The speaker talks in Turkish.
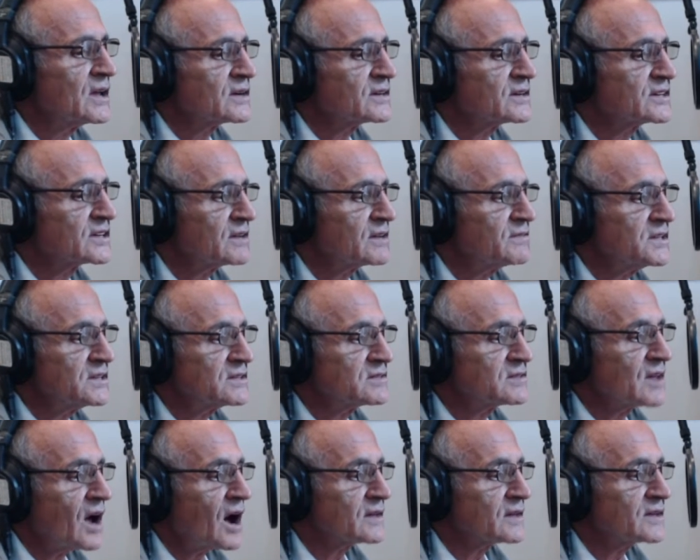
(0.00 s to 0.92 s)
grevin
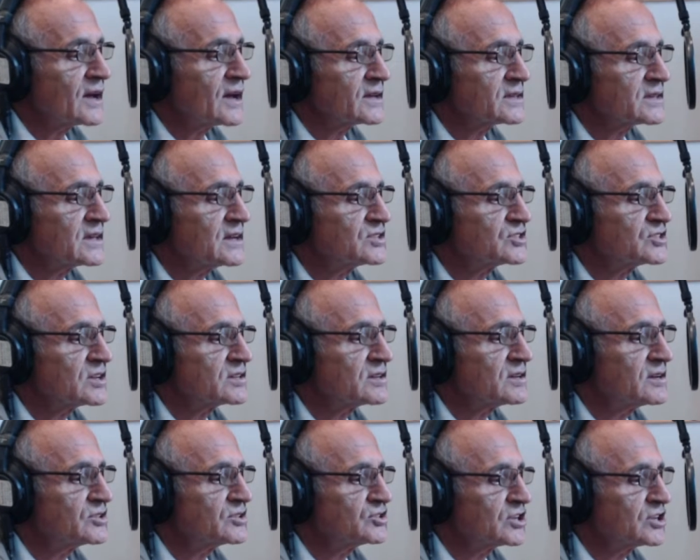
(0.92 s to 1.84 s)
daha da
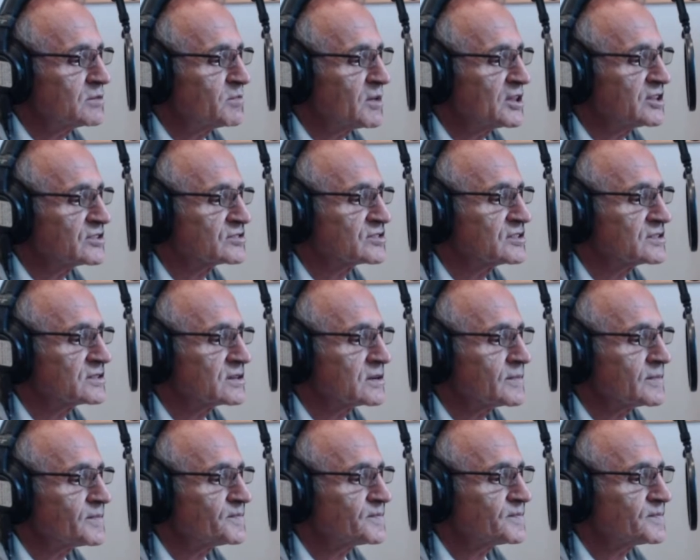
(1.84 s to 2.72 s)
genişletileceği belirtildi.